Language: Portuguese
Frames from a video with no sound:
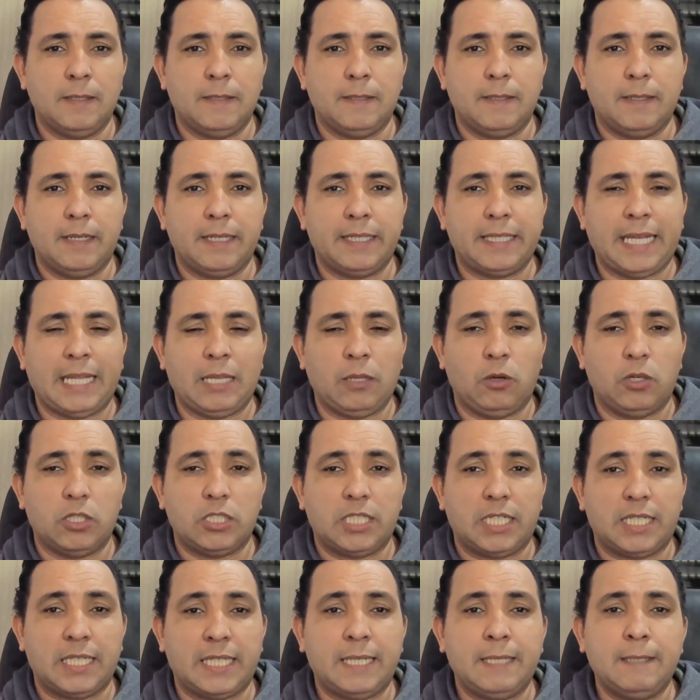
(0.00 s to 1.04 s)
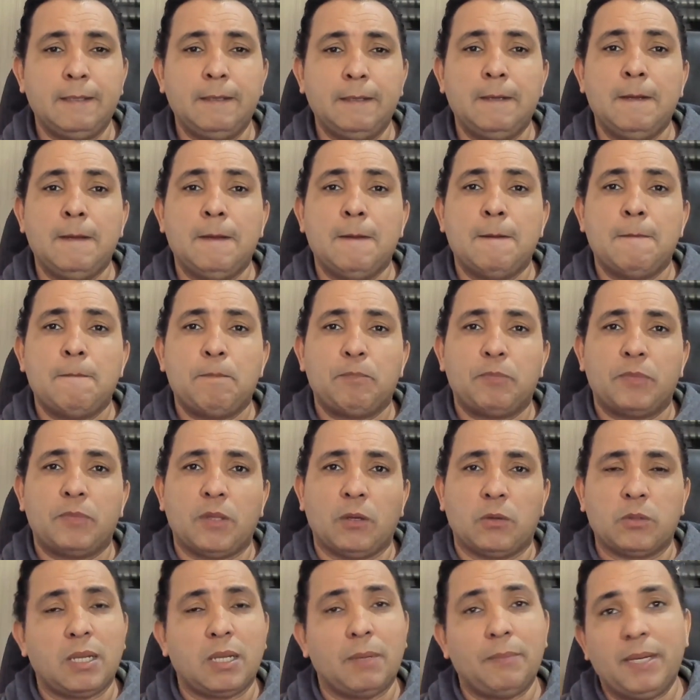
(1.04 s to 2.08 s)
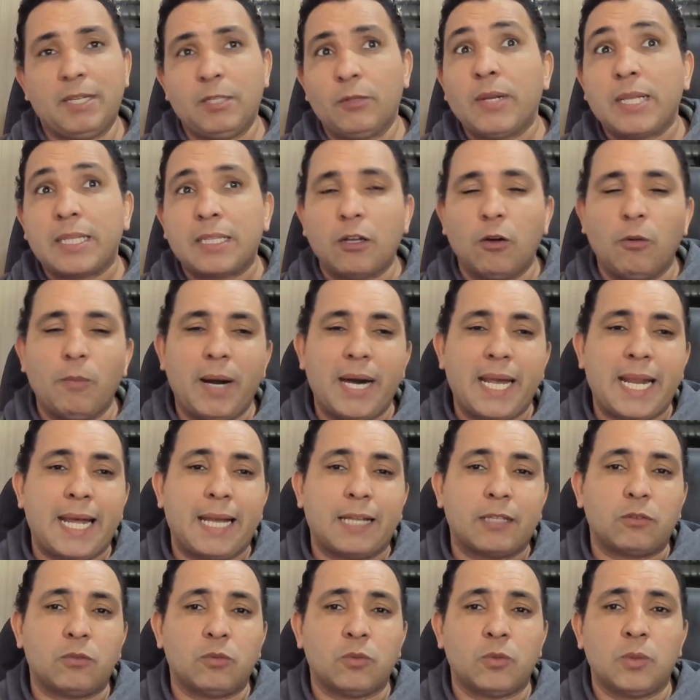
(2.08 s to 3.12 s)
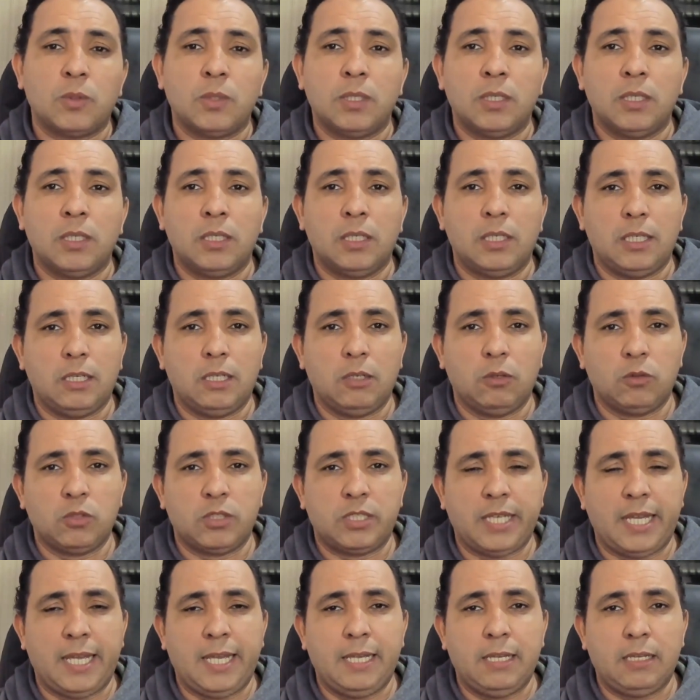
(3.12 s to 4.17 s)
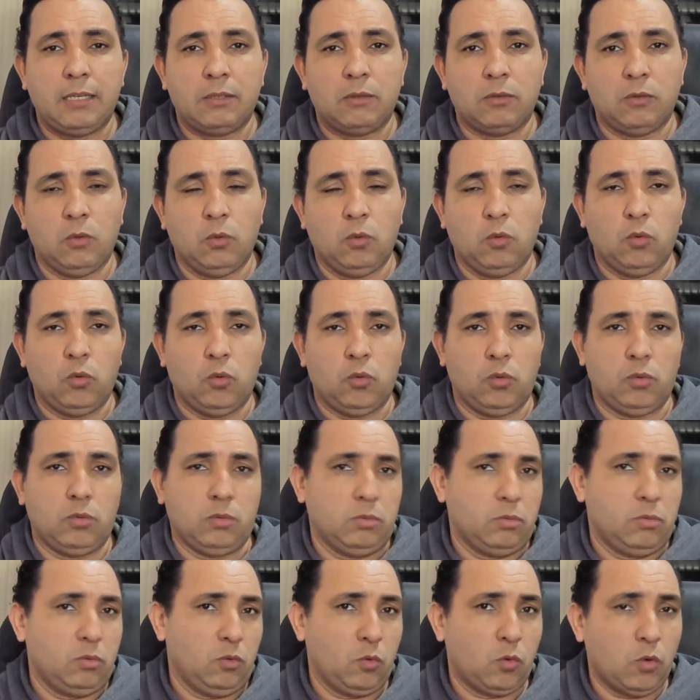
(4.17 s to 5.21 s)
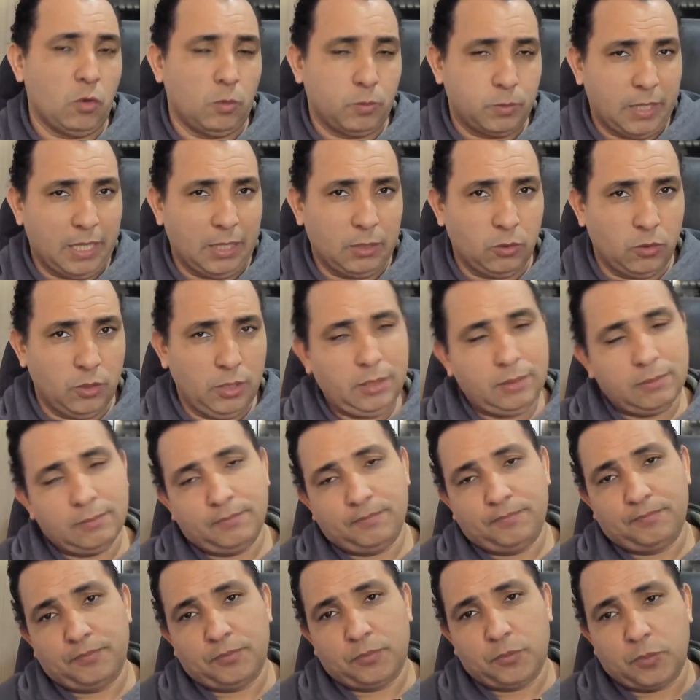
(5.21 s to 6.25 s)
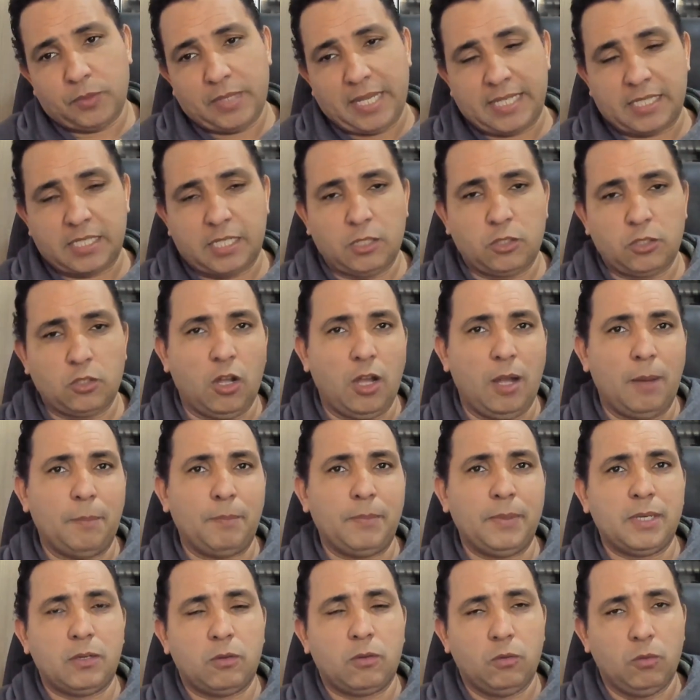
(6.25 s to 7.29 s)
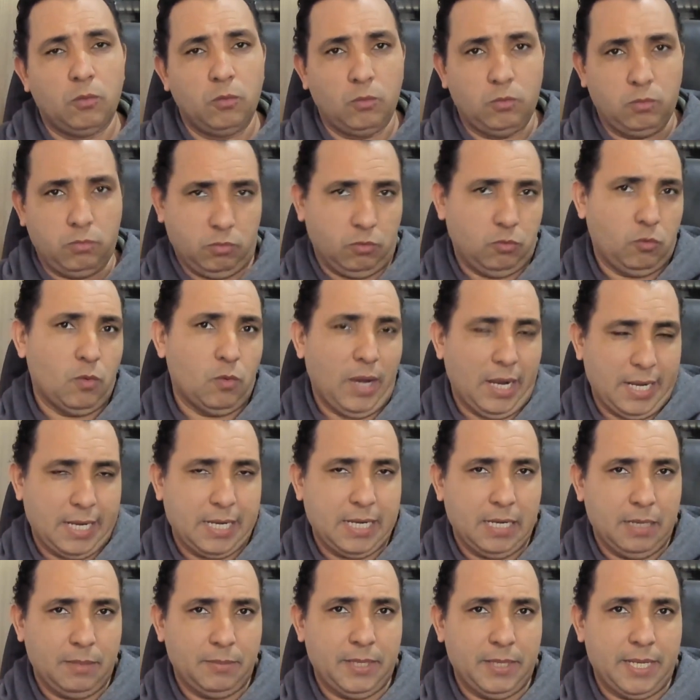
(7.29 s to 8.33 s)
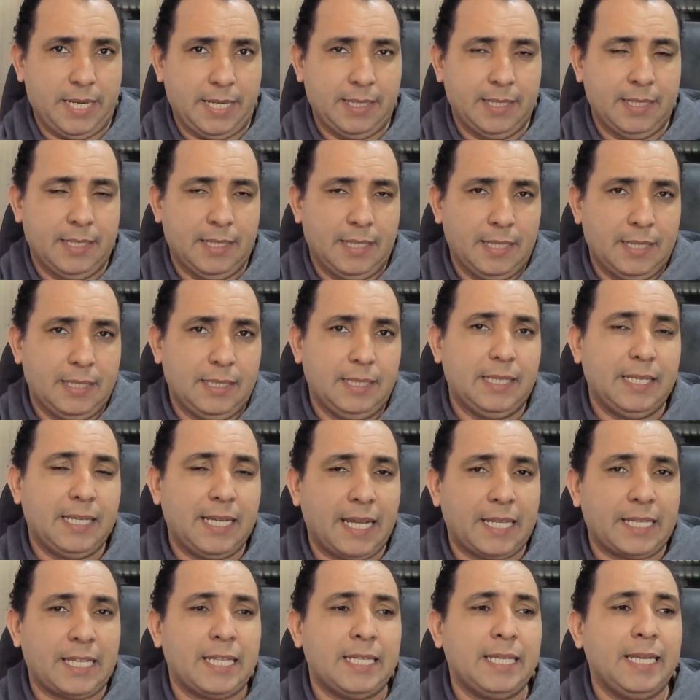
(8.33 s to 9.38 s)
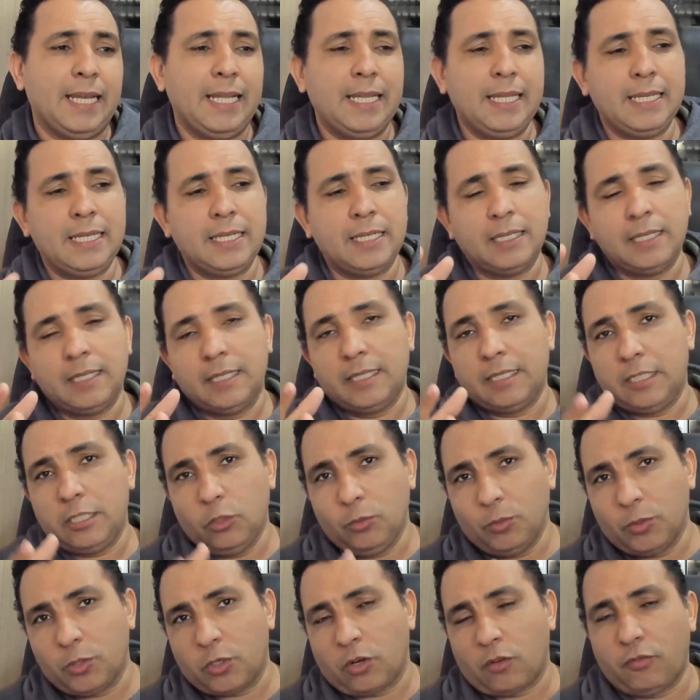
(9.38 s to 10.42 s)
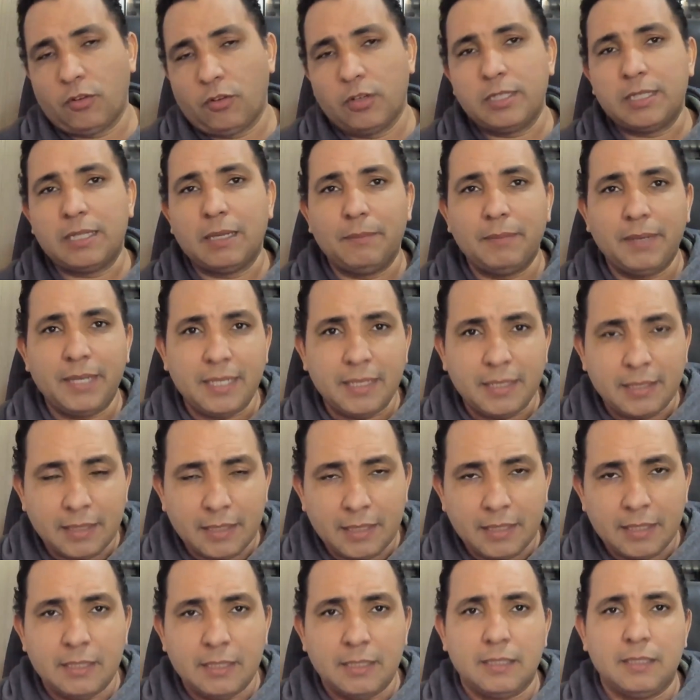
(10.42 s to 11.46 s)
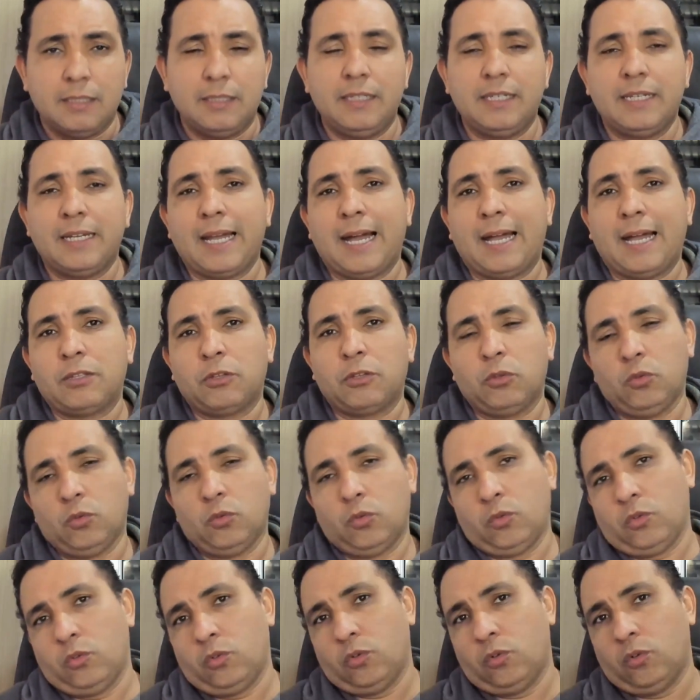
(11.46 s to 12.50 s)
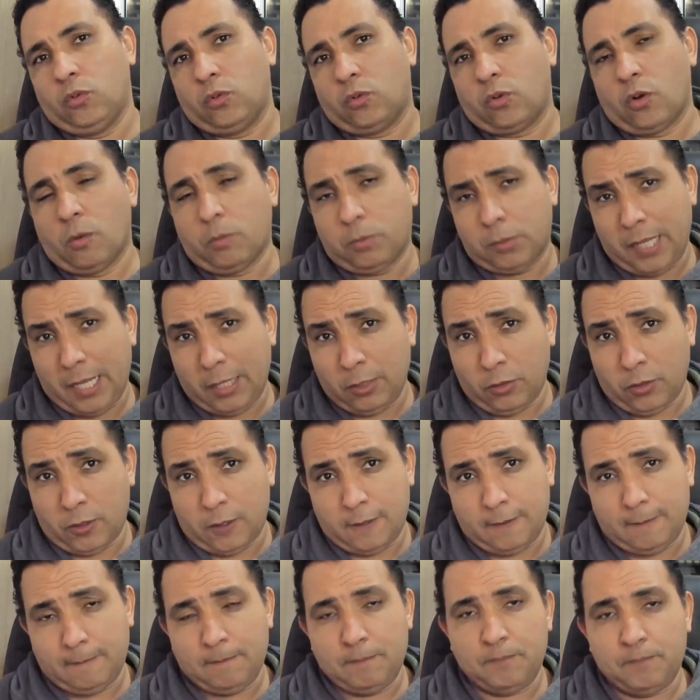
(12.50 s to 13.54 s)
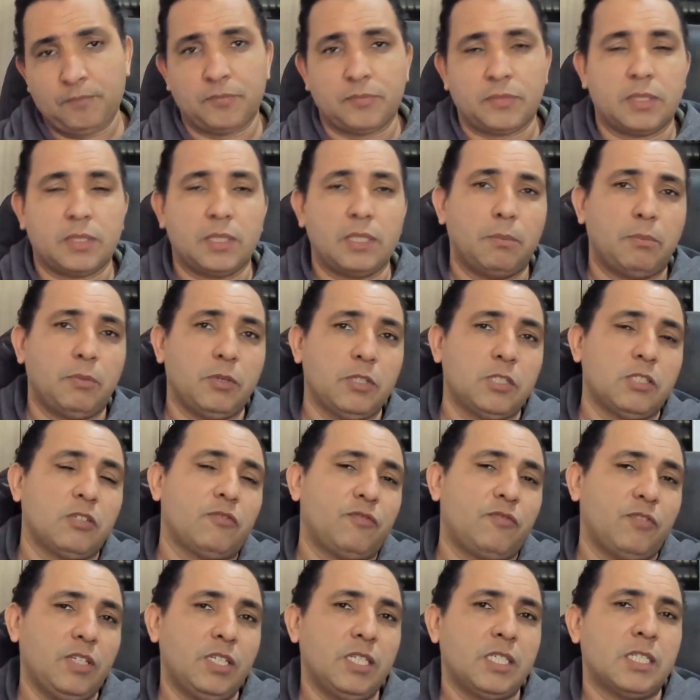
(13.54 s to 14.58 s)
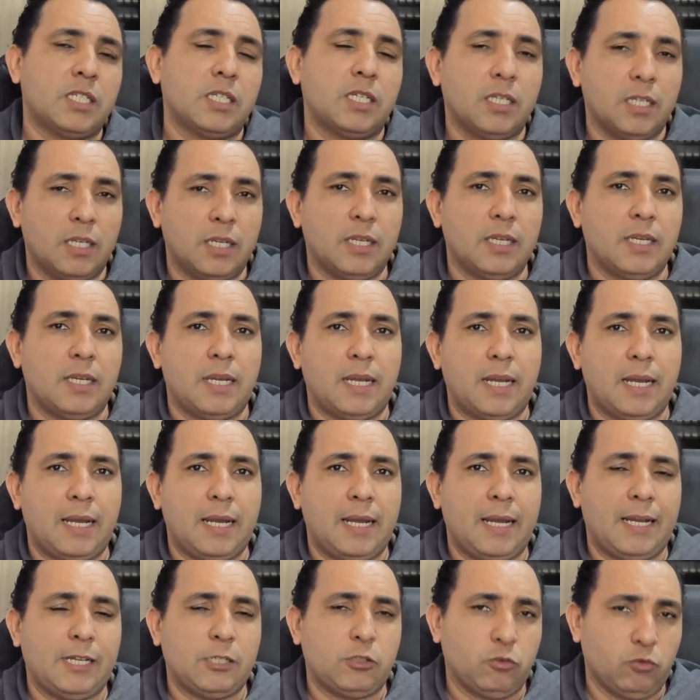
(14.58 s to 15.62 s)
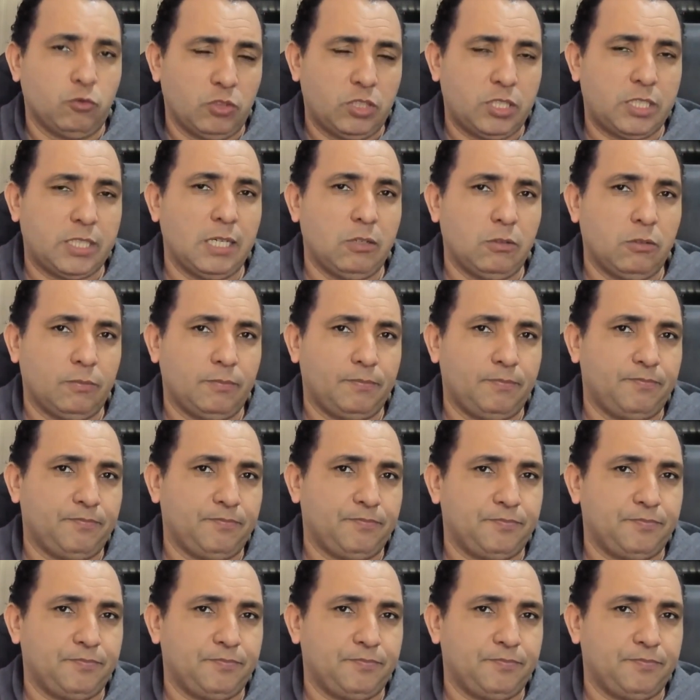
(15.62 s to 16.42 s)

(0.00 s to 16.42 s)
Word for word: é da loja, né? Então também não é tão barato. Eu usei o, o computador, desktop, com, com a câmera ligada nele e o microfone também ligado no computador. Depois eu fiz a junção,